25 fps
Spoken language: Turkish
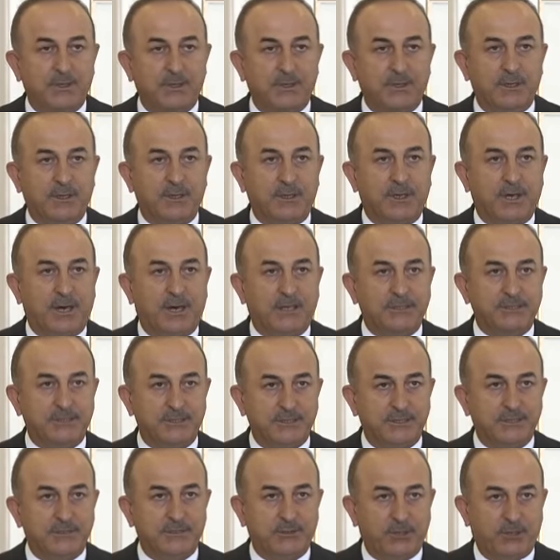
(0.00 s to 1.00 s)
e,
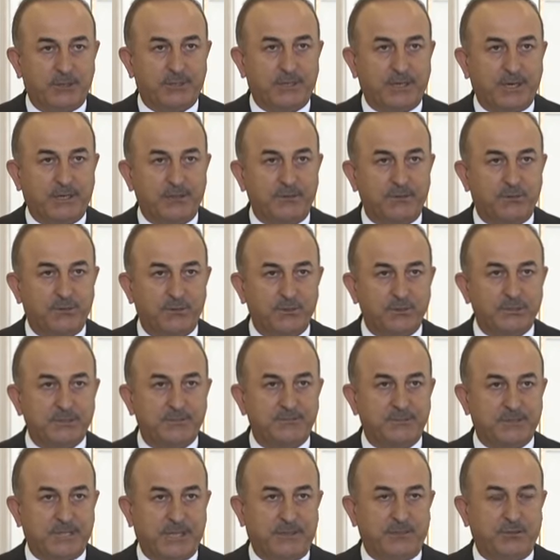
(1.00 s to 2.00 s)
karşılıklı olarak
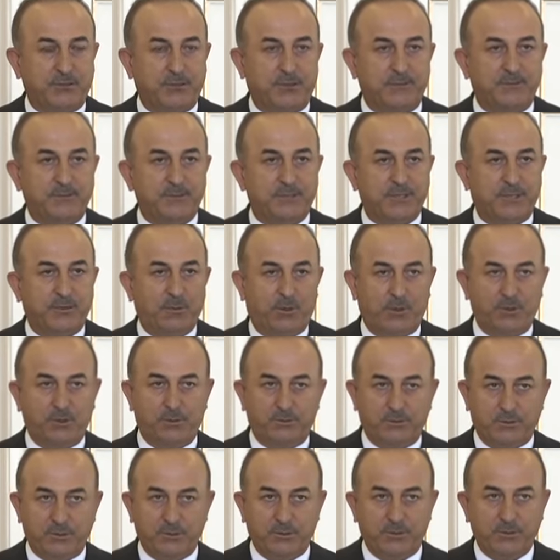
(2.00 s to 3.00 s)
turizm sektörümüze
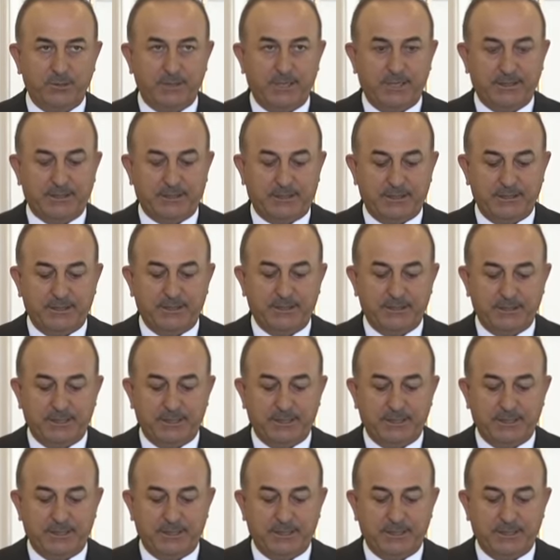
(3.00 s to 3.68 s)
olumlu etki